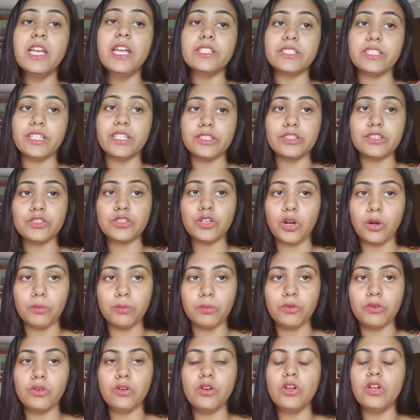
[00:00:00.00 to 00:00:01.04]
চেঞ্জ হব
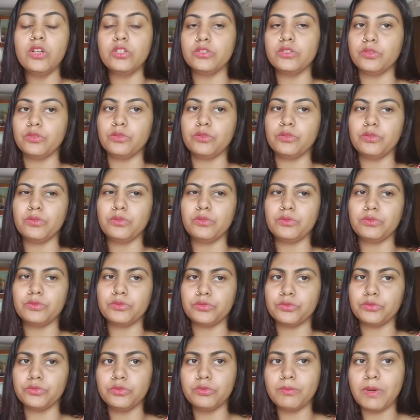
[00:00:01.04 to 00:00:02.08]
তো
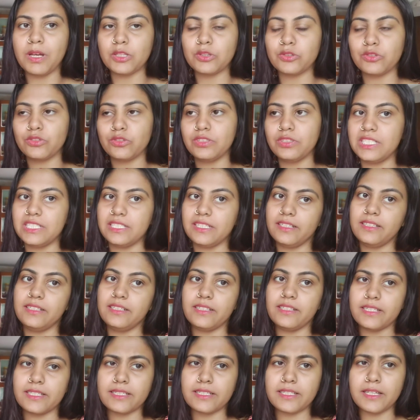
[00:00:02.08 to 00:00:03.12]
শুধুমাত্র নিজের
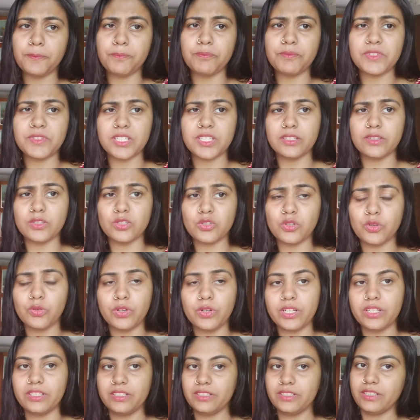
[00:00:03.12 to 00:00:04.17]
ড্রেস আপ চেঞ্জ
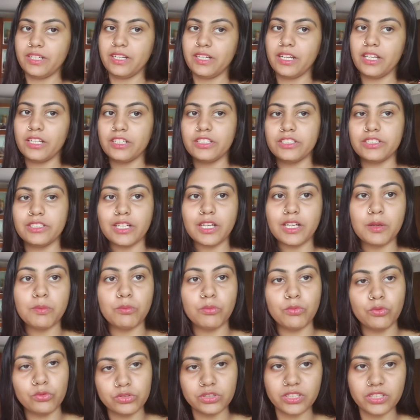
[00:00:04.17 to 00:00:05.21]
করে নিজেকে না নিজেকে
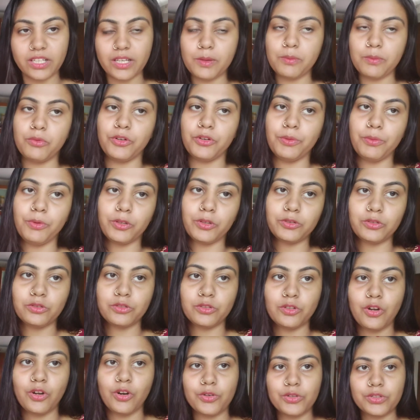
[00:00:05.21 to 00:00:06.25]
মন থেকে পরিবর্তন
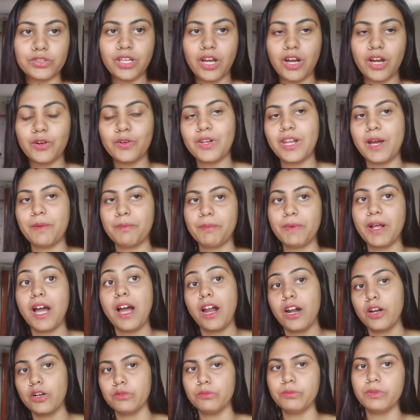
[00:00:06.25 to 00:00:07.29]
করো তাহলে আমরা
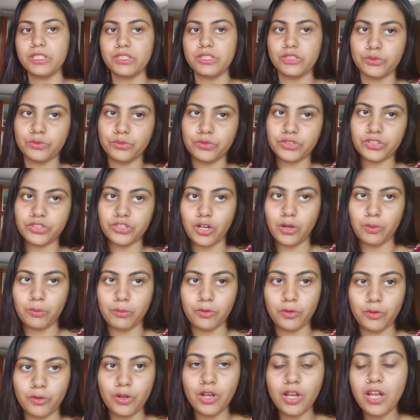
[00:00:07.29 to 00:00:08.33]
আরও বেশি খুশি হব
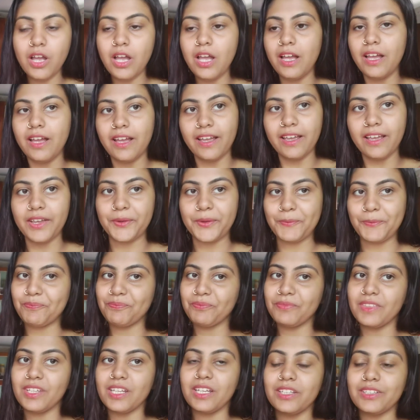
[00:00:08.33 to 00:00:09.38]
হ্যাঁ
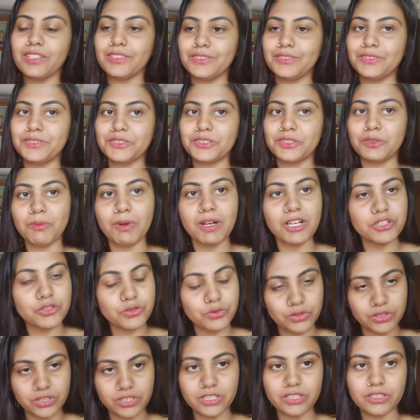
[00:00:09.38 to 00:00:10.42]
তো তোমাকে
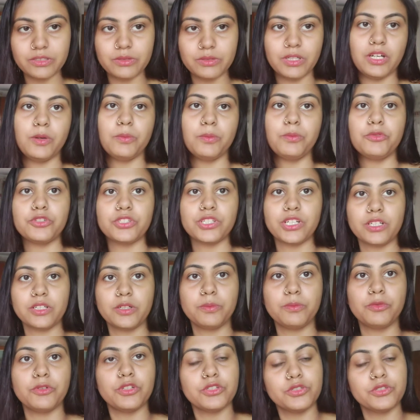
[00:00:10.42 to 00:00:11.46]
সত্যি পোশাকটা
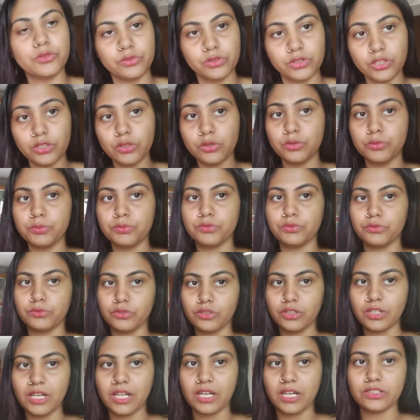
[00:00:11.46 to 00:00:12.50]
পরে সত্যি খুব
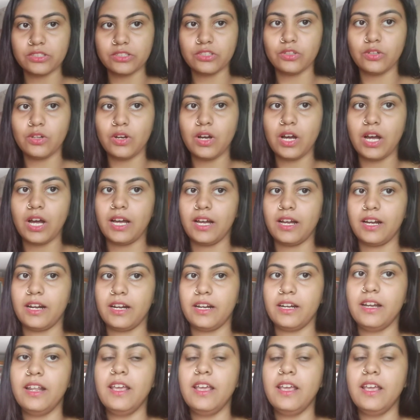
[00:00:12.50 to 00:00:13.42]
সুন্দর লাগছিল আর